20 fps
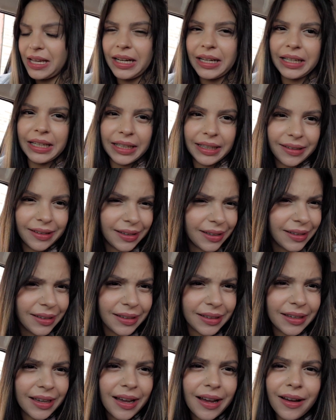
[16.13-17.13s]
que ele
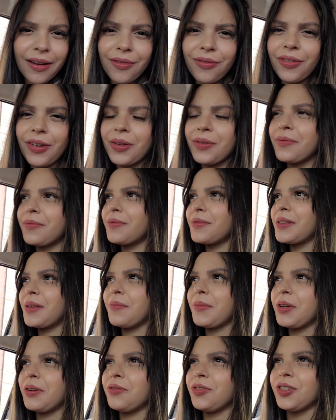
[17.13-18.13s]
queria Ver uns
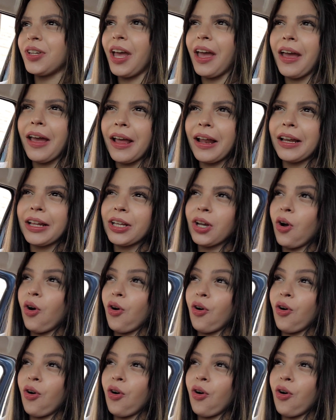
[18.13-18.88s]
amigos dele